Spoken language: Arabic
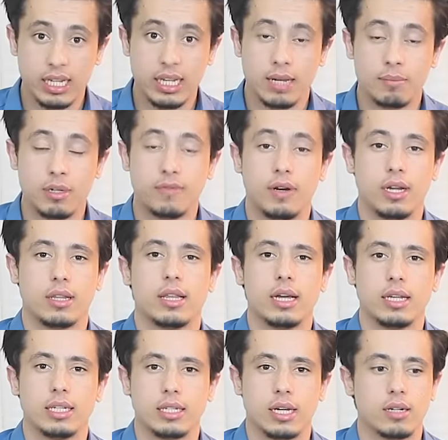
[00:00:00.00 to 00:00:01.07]
إن لم نفعل
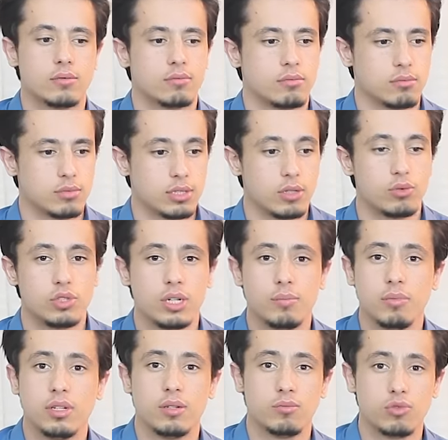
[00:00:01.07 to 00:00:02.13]
ذلك
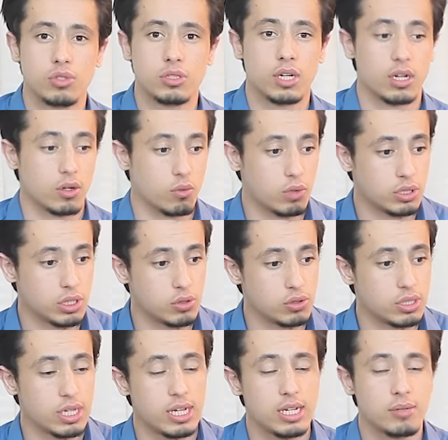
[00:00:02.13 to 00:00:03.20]
سنجمل المنكر
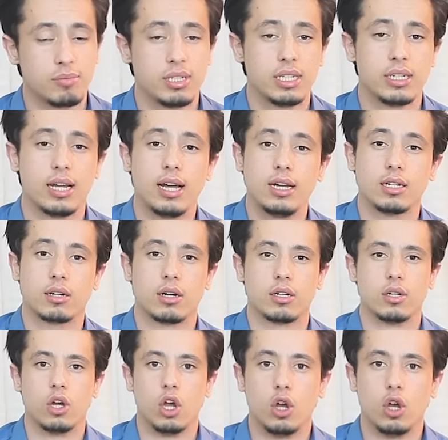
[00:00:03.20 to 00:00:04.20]
وسيستهان به لاحقا